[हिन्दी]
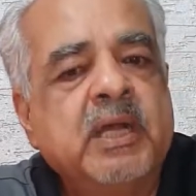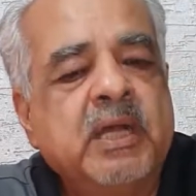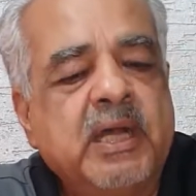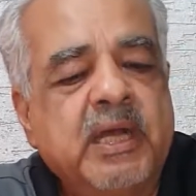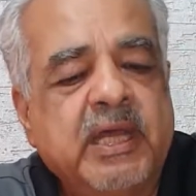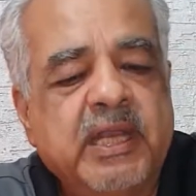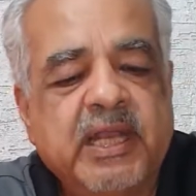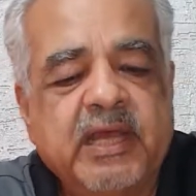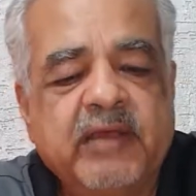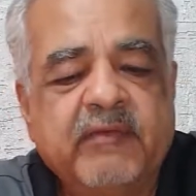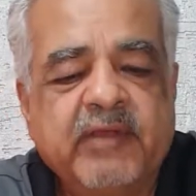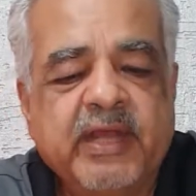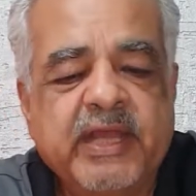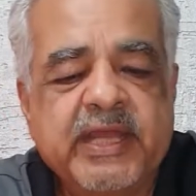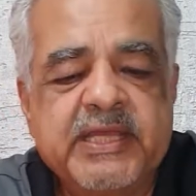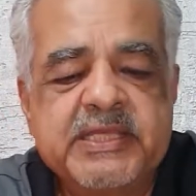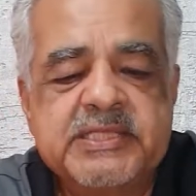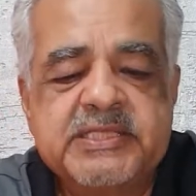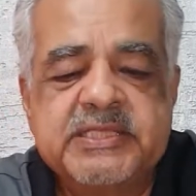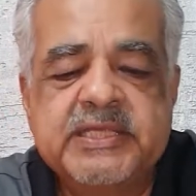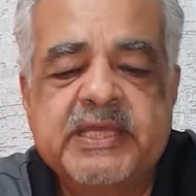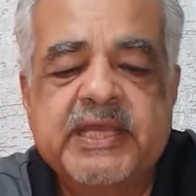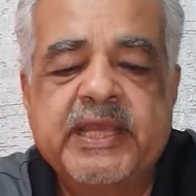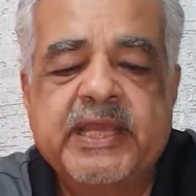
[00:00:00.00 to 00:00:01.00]
अलावा
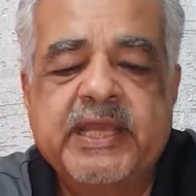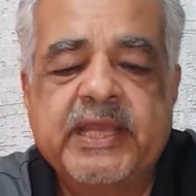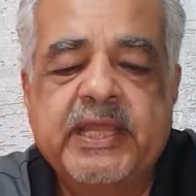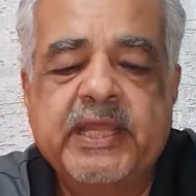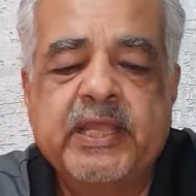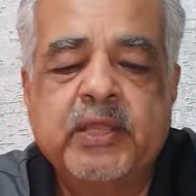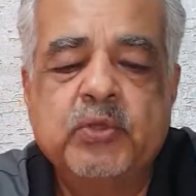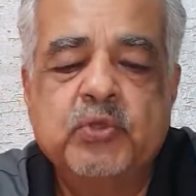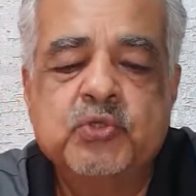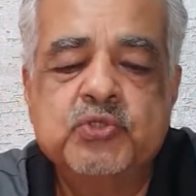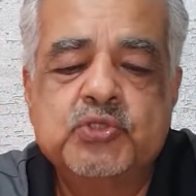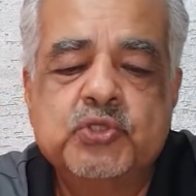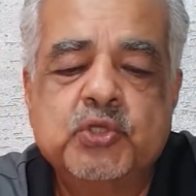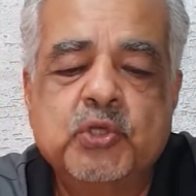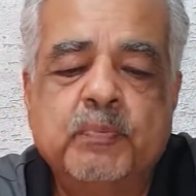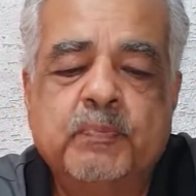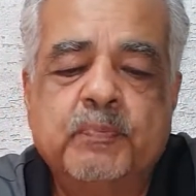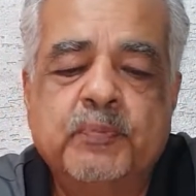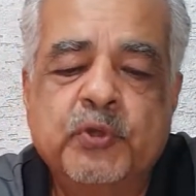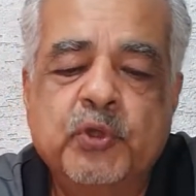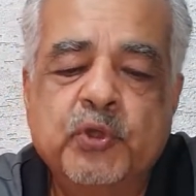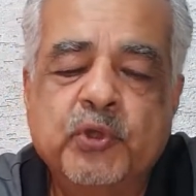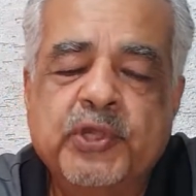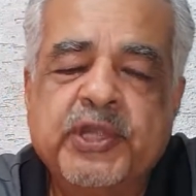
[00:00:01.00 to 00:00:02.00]
इसके उसको
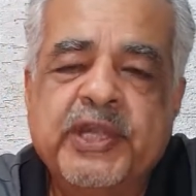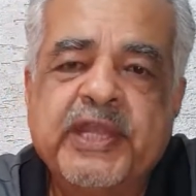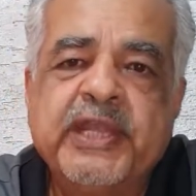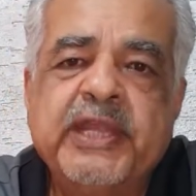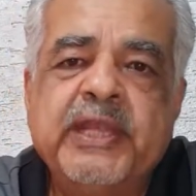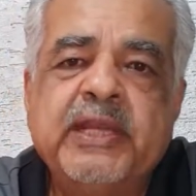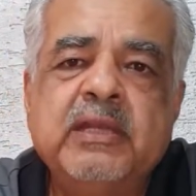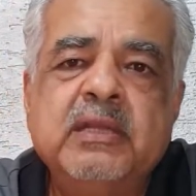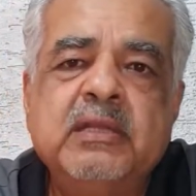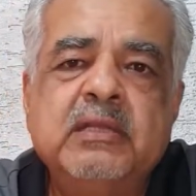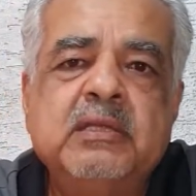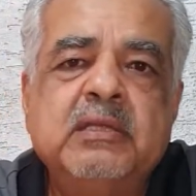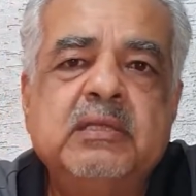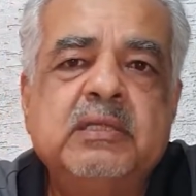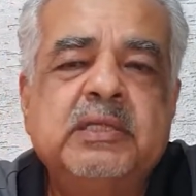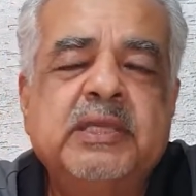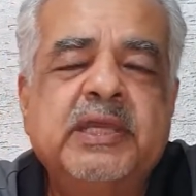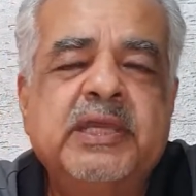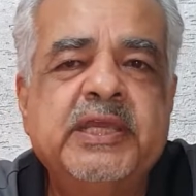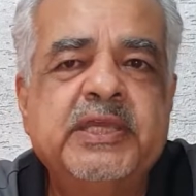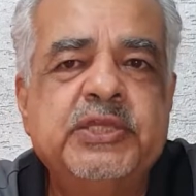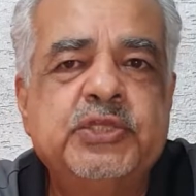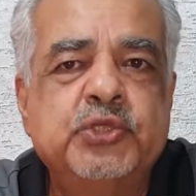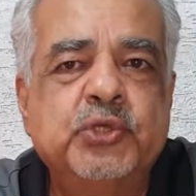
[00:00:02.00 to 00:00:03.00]
प्रोटीन
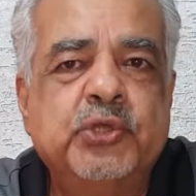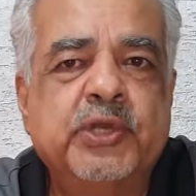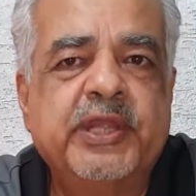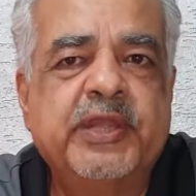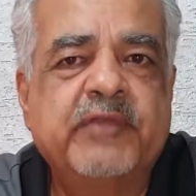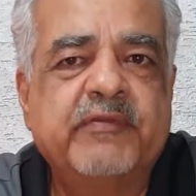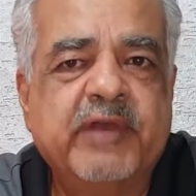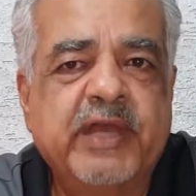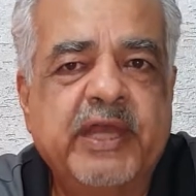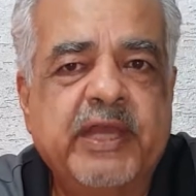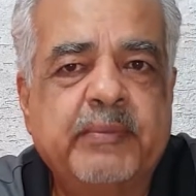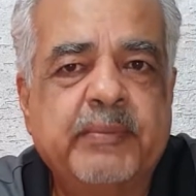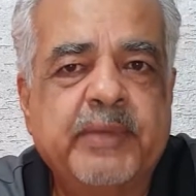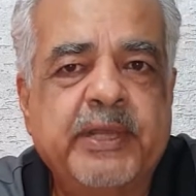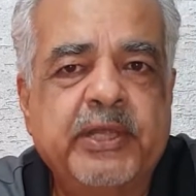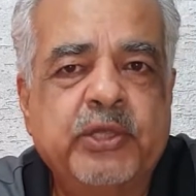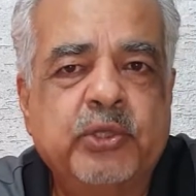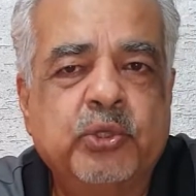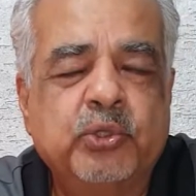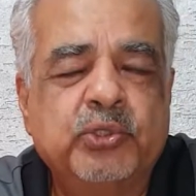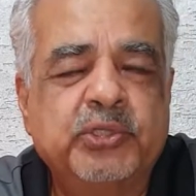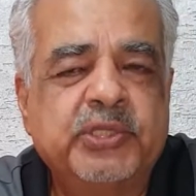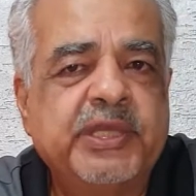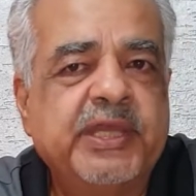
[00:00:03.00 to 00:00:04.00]
की जो
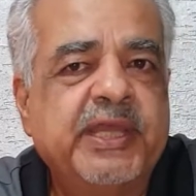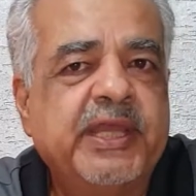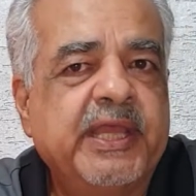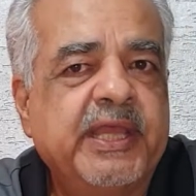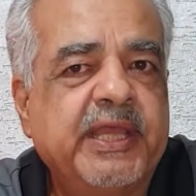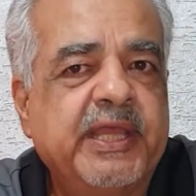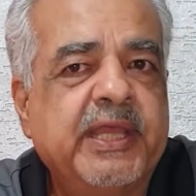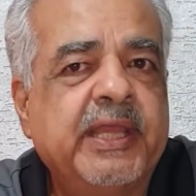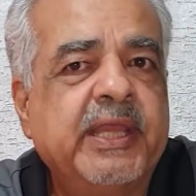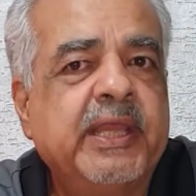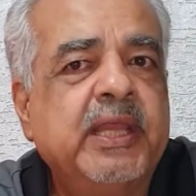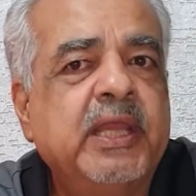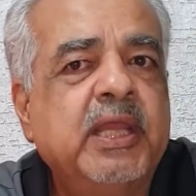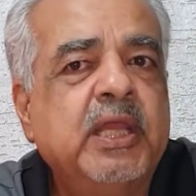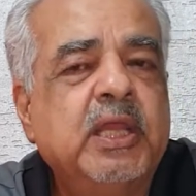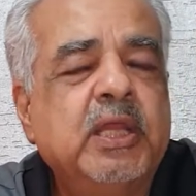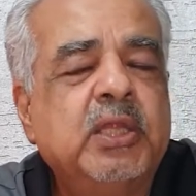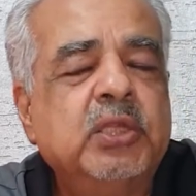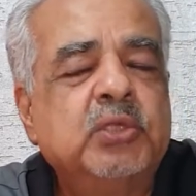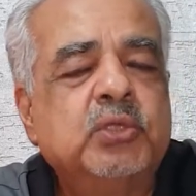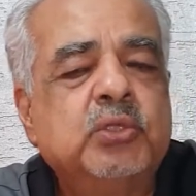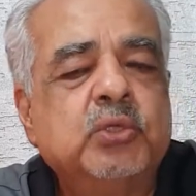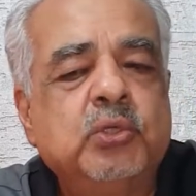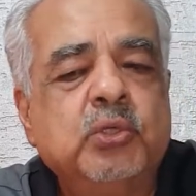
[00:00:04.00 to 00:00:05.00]
रिक्वायरमेंट होती है
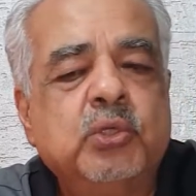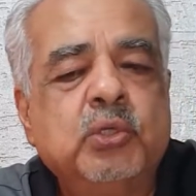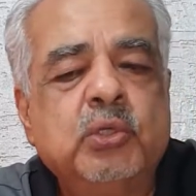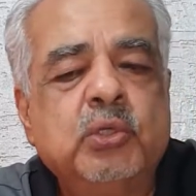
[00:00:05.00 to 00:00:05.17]
तो